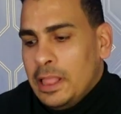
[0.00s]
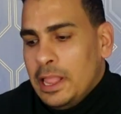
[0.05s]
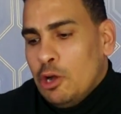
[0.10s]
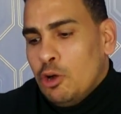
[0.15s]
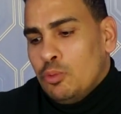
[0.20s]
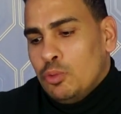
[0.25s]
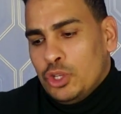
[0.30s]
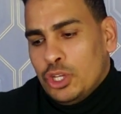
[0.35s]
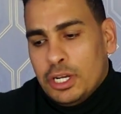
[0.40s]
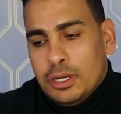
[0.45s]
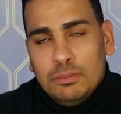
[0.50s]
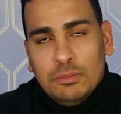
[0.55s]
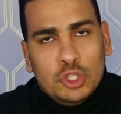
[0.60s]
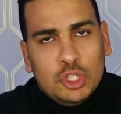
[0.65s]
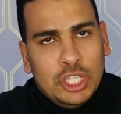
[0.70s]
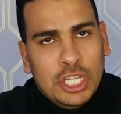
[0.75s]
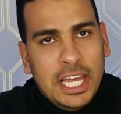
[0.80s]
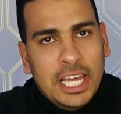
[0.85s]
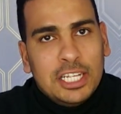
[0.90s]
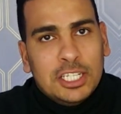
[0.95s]
لو مدرب مش
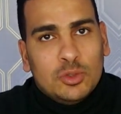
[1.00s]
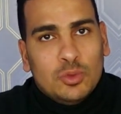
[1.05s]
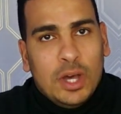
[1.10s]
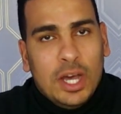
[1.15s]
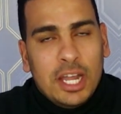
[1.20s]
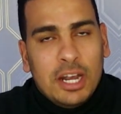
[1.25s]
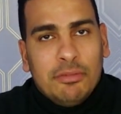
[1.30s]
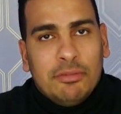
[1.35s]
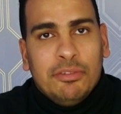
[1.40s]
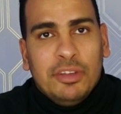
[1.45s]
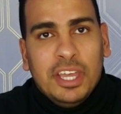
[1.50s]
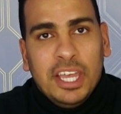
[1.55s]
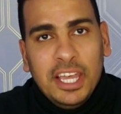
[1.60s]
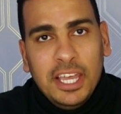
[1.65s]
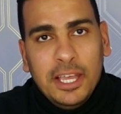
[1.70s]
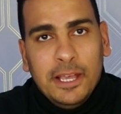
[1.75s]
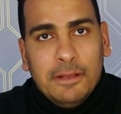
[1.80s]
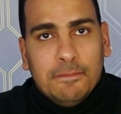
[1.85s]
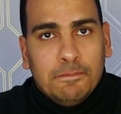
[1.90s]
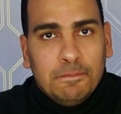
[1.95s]
دارس وعارف
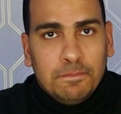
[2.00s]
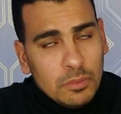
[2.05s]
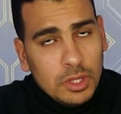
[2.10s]
ايه